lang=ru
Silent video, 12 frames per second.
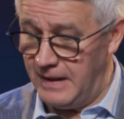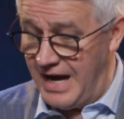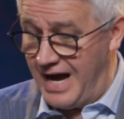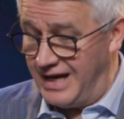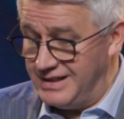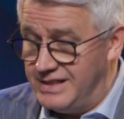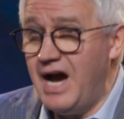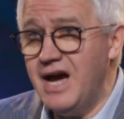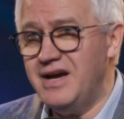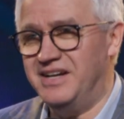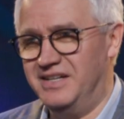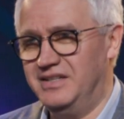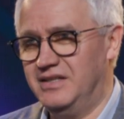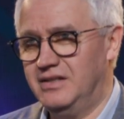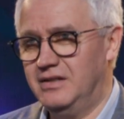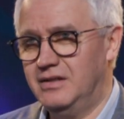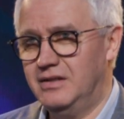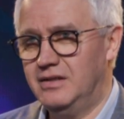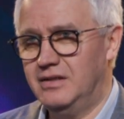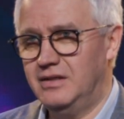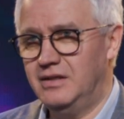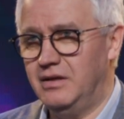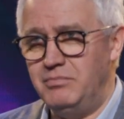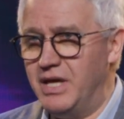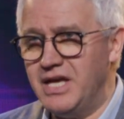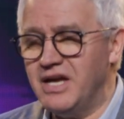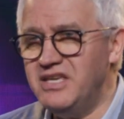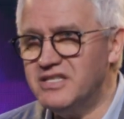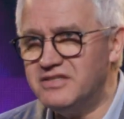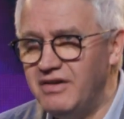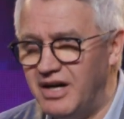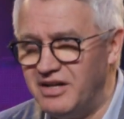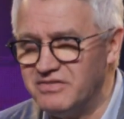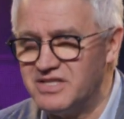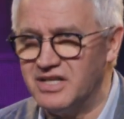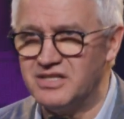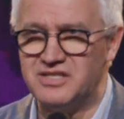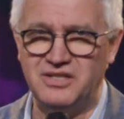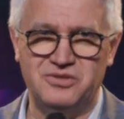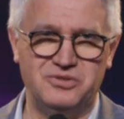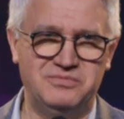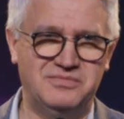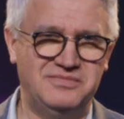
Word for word: А я, меня не звали в царский дом.